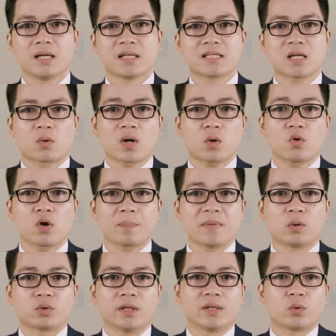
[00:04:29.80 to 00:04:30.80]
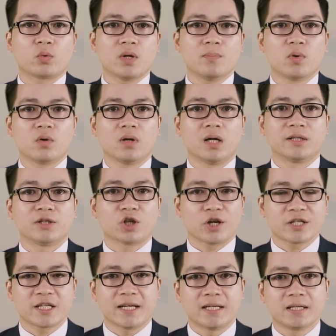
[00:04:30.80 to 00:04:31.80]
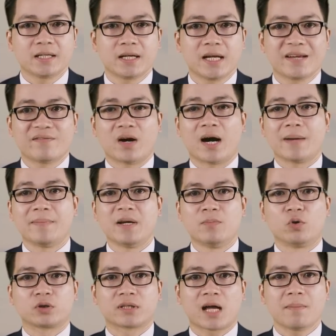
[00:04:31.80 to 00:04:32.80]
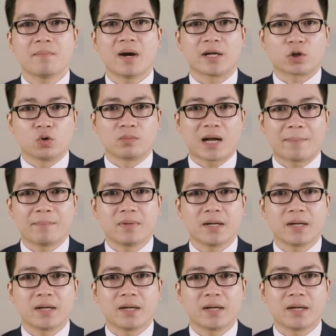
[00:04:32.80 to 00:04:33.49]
Sau các cuộc biểu tình quy mô lớn nói trên, vào ngày 11 tháng 7 cùng năm,